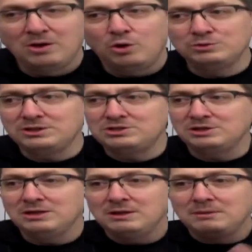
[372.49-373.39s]
Onun için
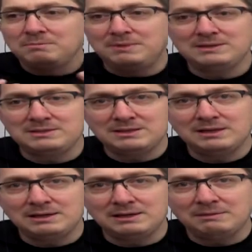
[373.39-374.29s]
biz
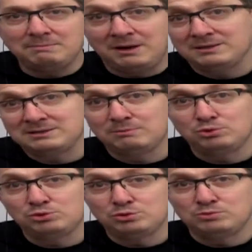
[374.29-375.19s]
e, Mars'ta
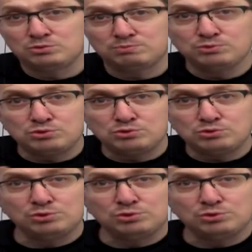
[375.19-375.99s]
bulduğumuz bu suyun